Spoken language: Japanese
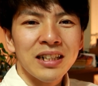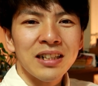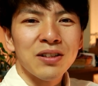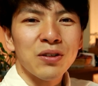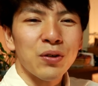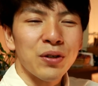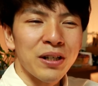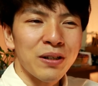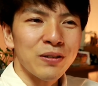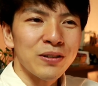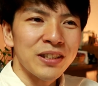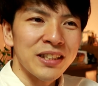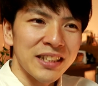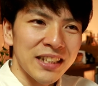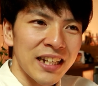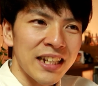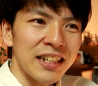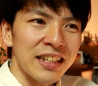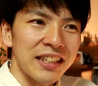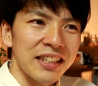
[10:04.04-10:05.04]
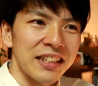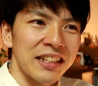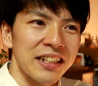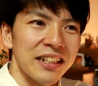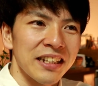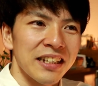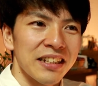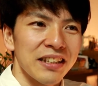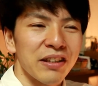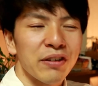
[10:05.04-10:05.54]
がこれをしたいっ
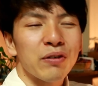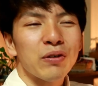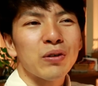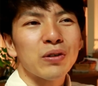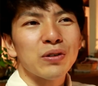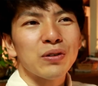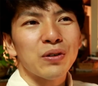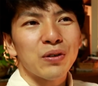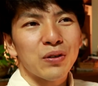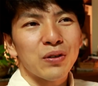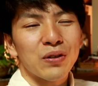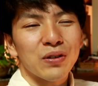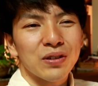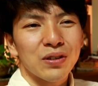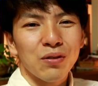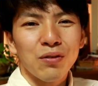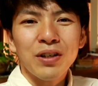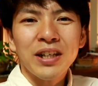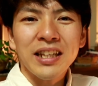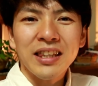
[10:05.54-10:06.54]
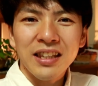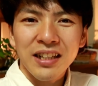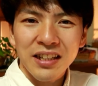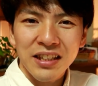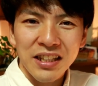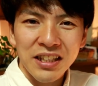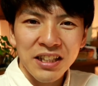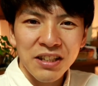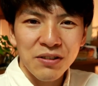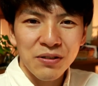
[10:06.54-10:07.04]
ていうことをどうやったら
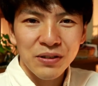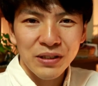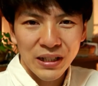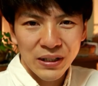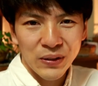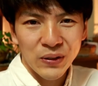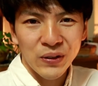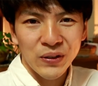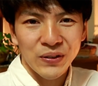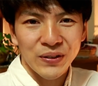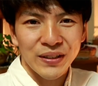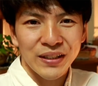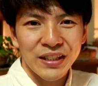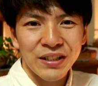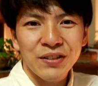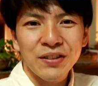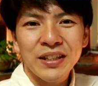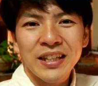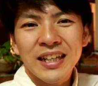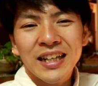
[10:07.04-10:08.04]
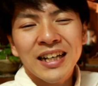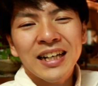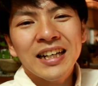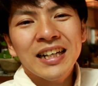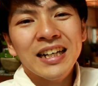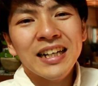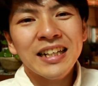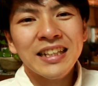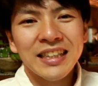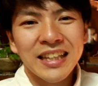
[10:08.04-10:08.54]
できるんだろうっていうふうに考
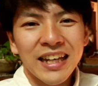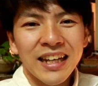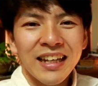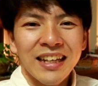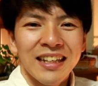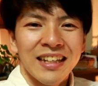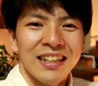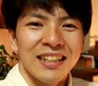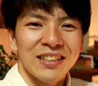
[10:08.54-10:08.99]
えて、